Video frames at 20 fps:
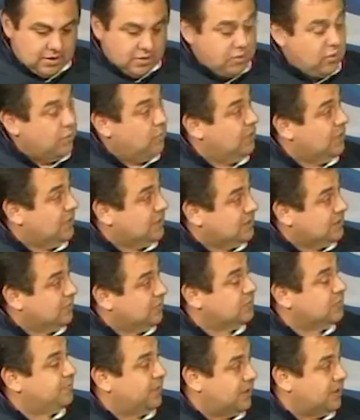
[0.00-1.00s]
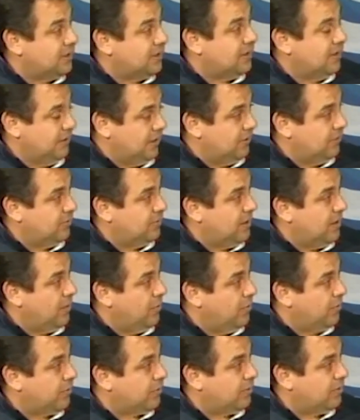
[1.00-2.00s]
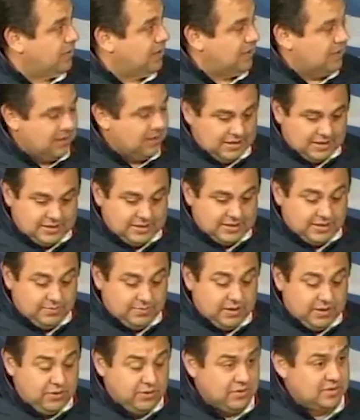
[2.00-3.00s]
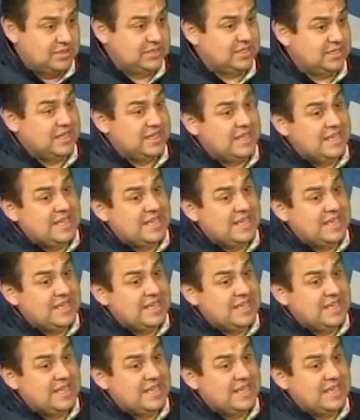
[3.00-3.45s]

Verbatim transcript: ¿cómo le hacemos para tener un ahorro de 100 millones